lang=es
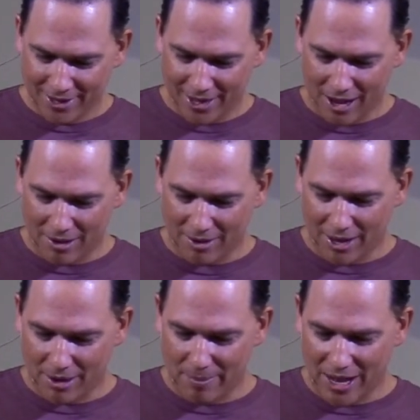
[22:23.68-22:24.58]
El,
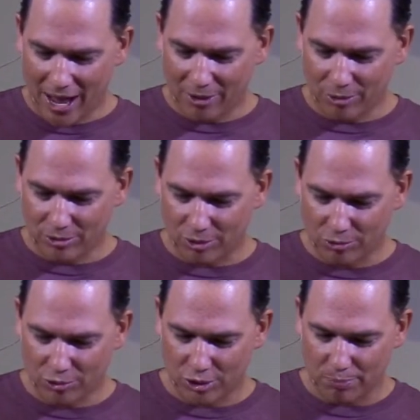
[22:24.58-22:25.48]
el milano,
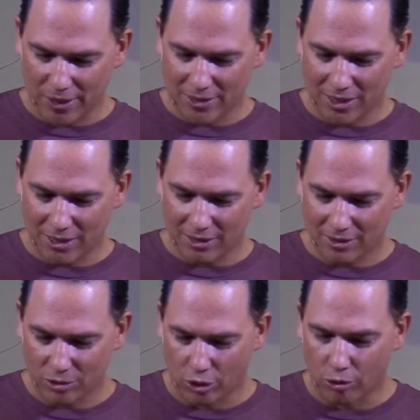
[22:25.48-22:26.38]
según su especie,
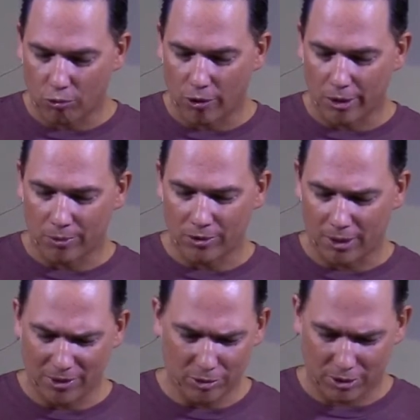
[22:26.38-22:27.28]
todo cuervo,
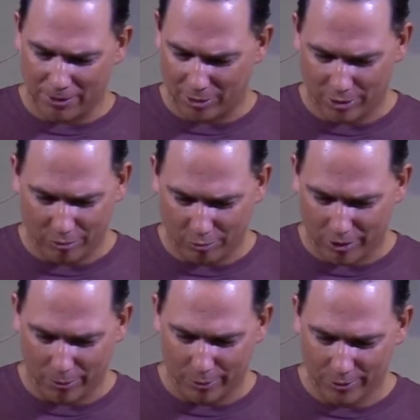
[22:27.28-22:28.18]
a mí no se me antoja un
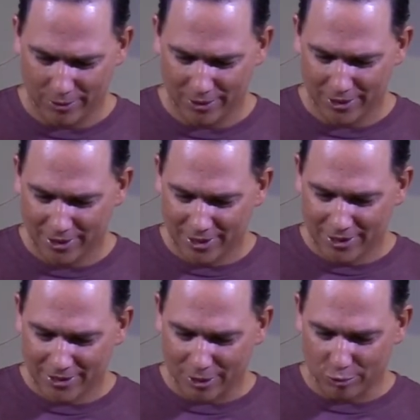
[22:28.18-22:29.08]
cuervo,
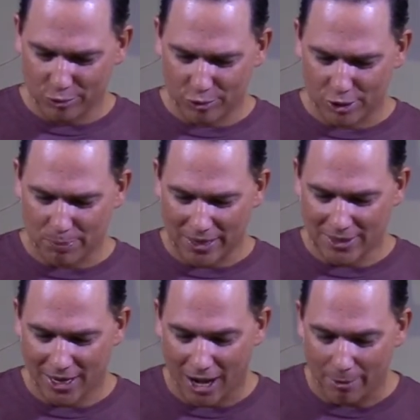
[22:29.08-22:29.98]
según su
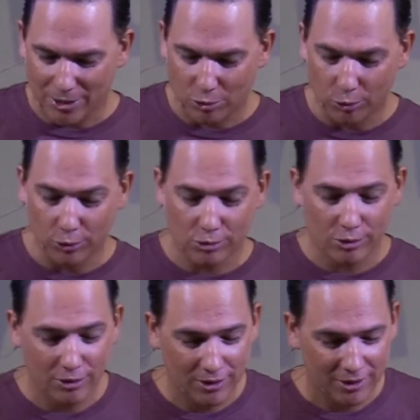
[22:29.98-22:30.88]
especie, el
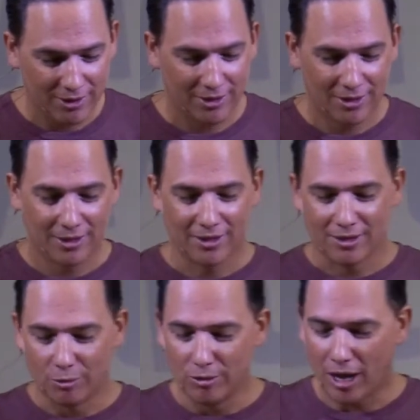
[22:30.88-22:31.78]
avestruz.
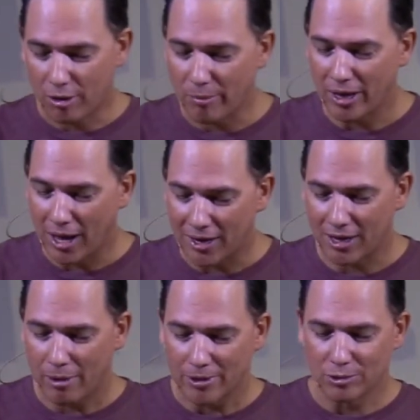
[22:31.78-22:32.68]
Un día comí
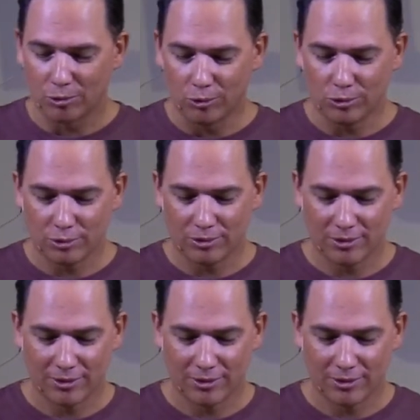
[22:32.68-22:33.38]
carne de avestruz,